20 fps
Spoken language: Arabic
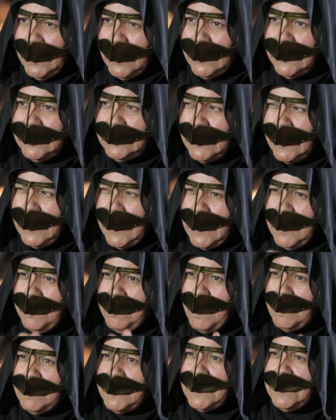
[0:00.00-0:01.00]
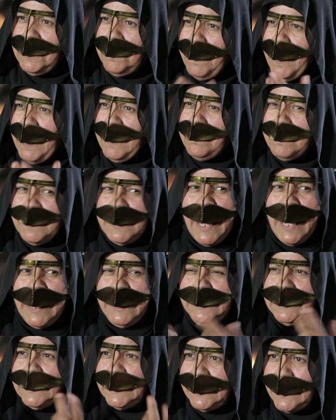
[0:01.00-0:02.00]
كنت انا اجيبها من دبي من
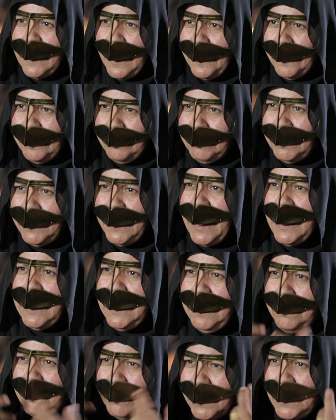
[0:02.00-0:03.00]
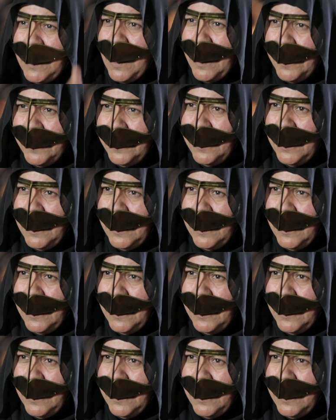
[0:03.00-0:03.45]
اي دكان من اي مكان